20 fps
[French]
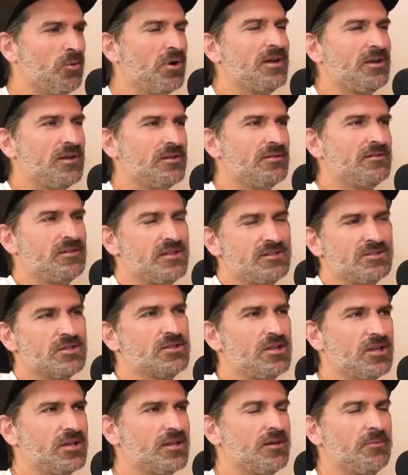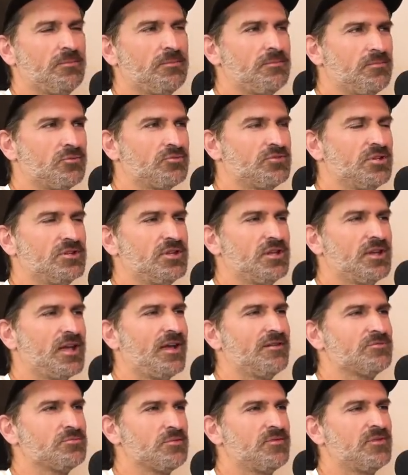ouais, les aux
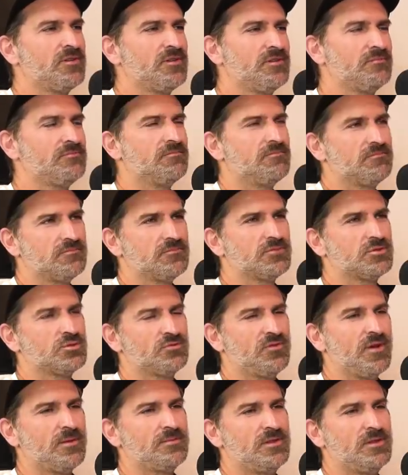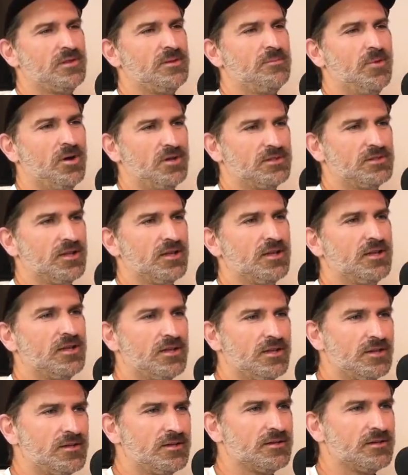autographes, je me fais souvent amener des
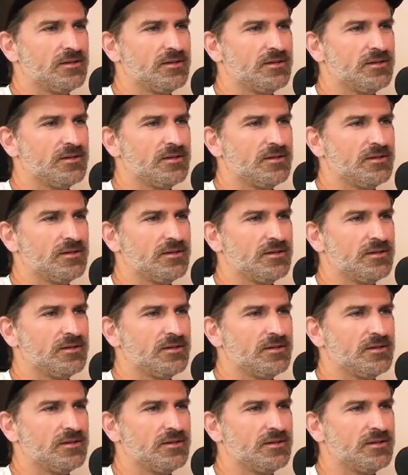bottins.